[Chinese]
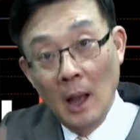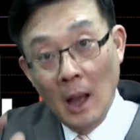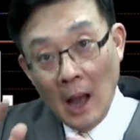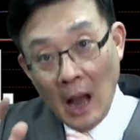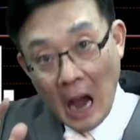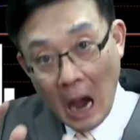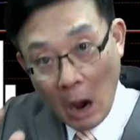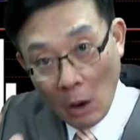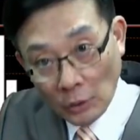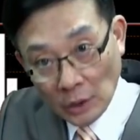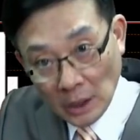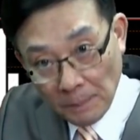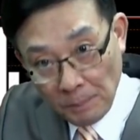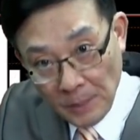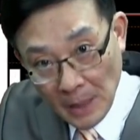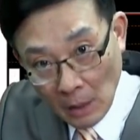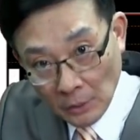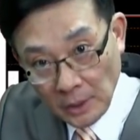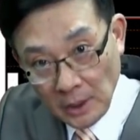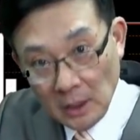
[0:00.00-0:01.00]
好的
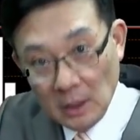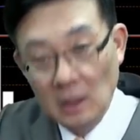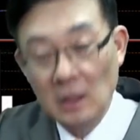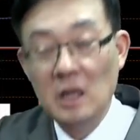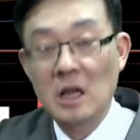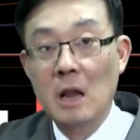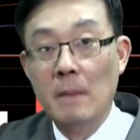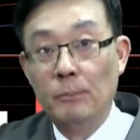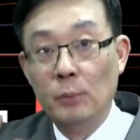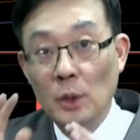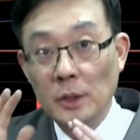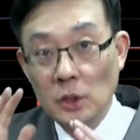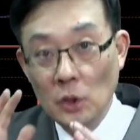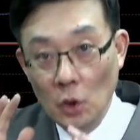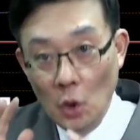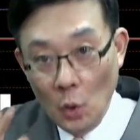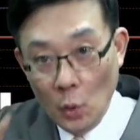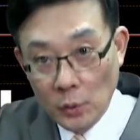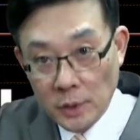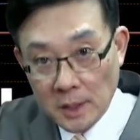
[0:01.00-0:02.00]
标的你也不会去
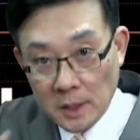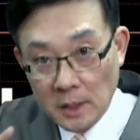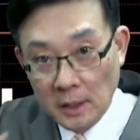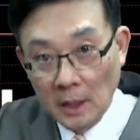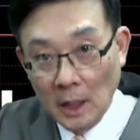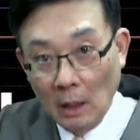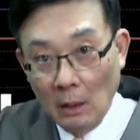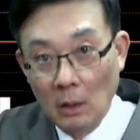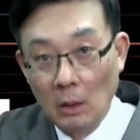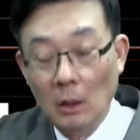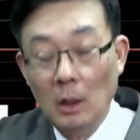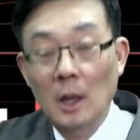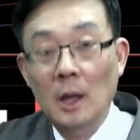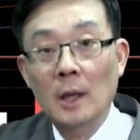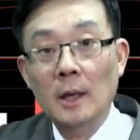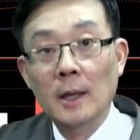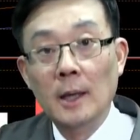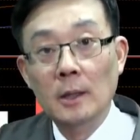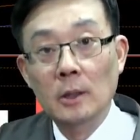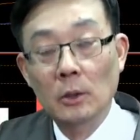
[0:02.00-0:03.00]
漏死掉吼。
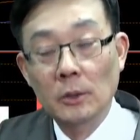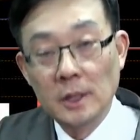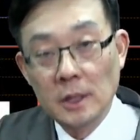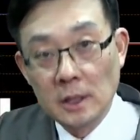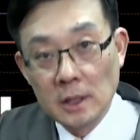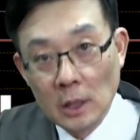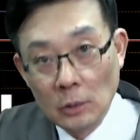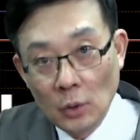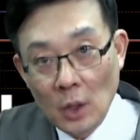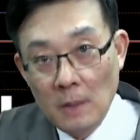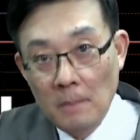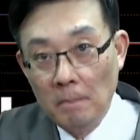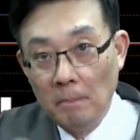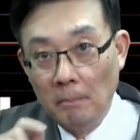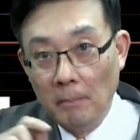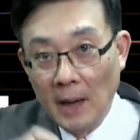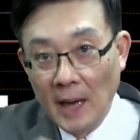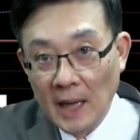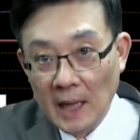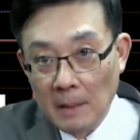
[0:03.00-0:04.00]
那尤其针对
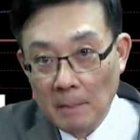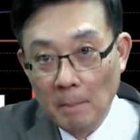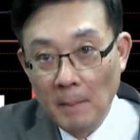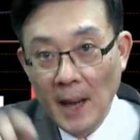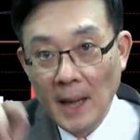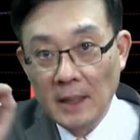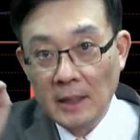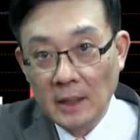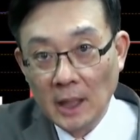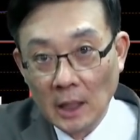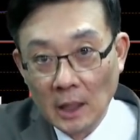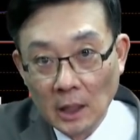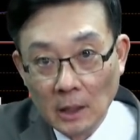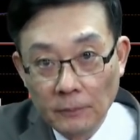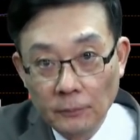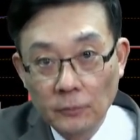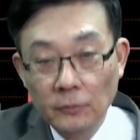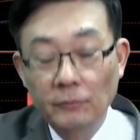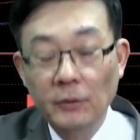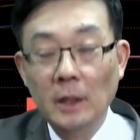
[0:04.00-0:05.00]
买卖点的一个
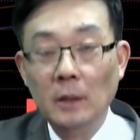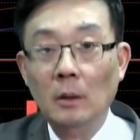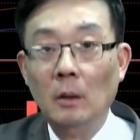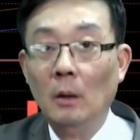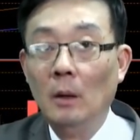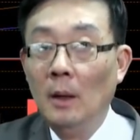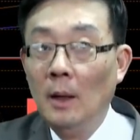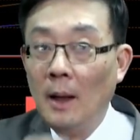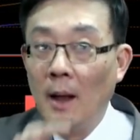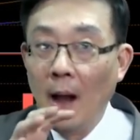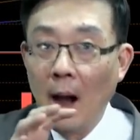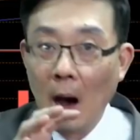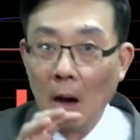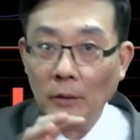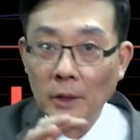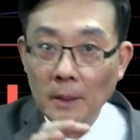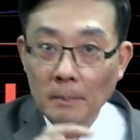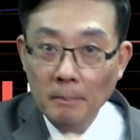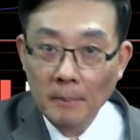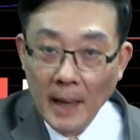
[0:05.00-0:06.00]
部分吼，
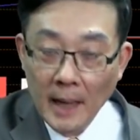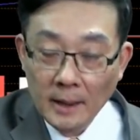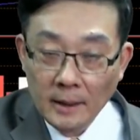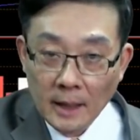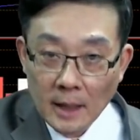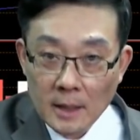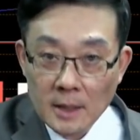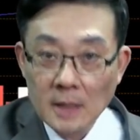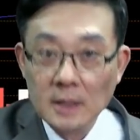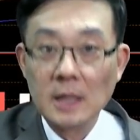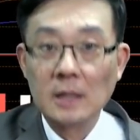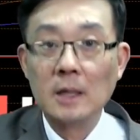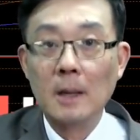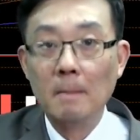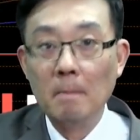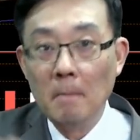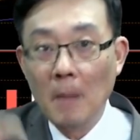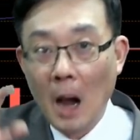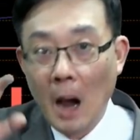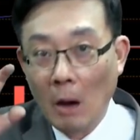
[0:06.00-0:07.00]
好的买点再加
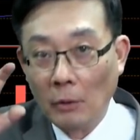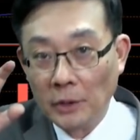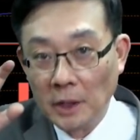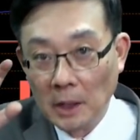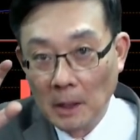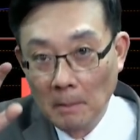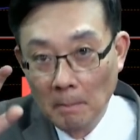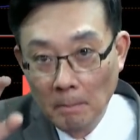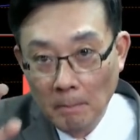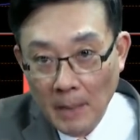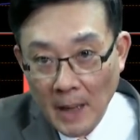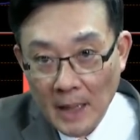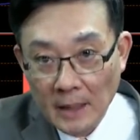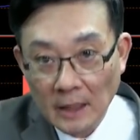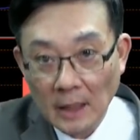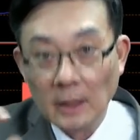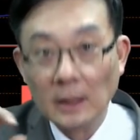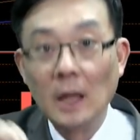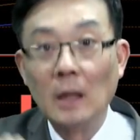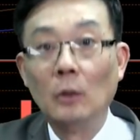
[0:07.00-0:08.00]
上好的一个卖
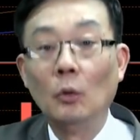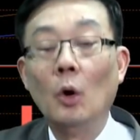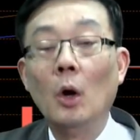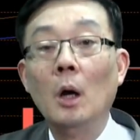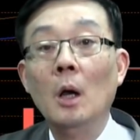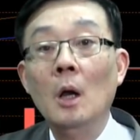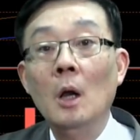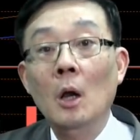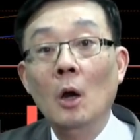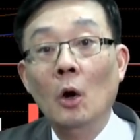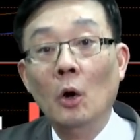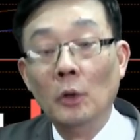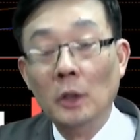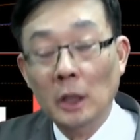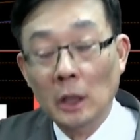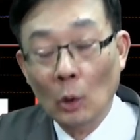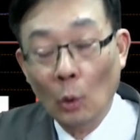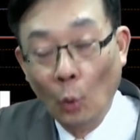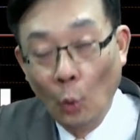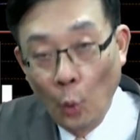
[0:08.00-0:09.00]
点档的话，哦，
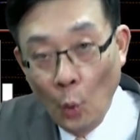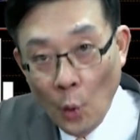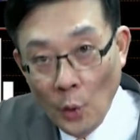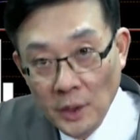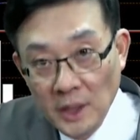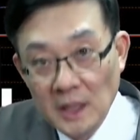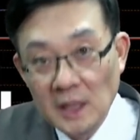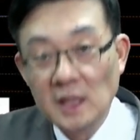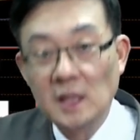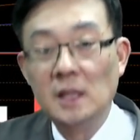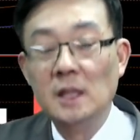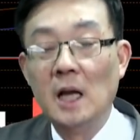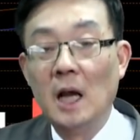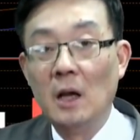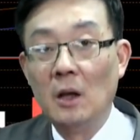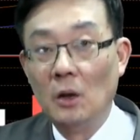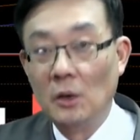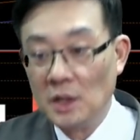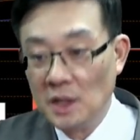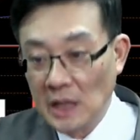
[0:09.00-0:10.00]
你获利起
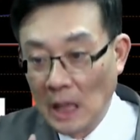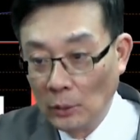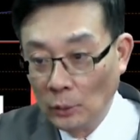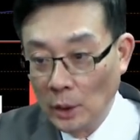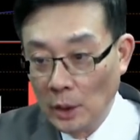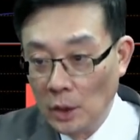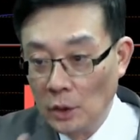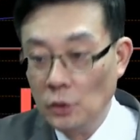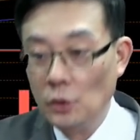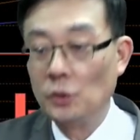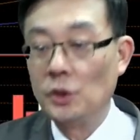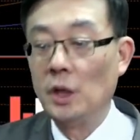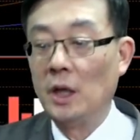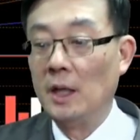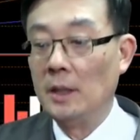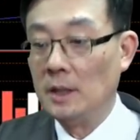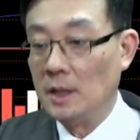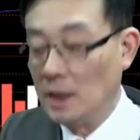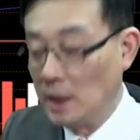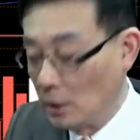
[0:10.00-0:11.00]
来吼，相对就是
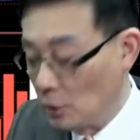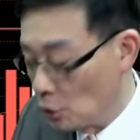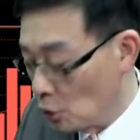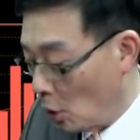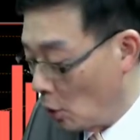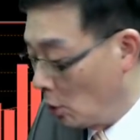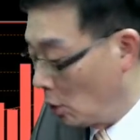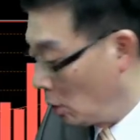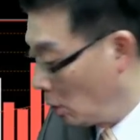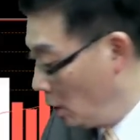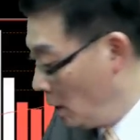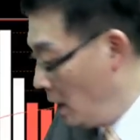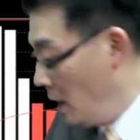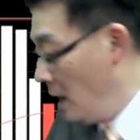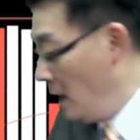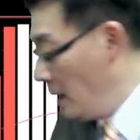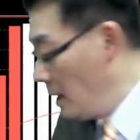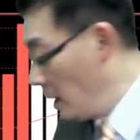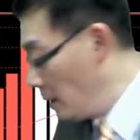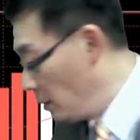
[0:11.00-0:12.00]
很轻松吼。
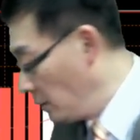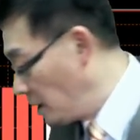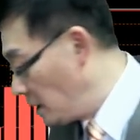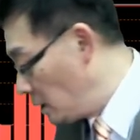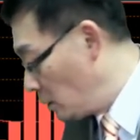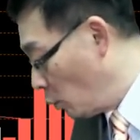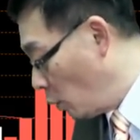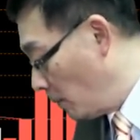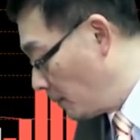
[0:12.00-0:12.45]
那尤其我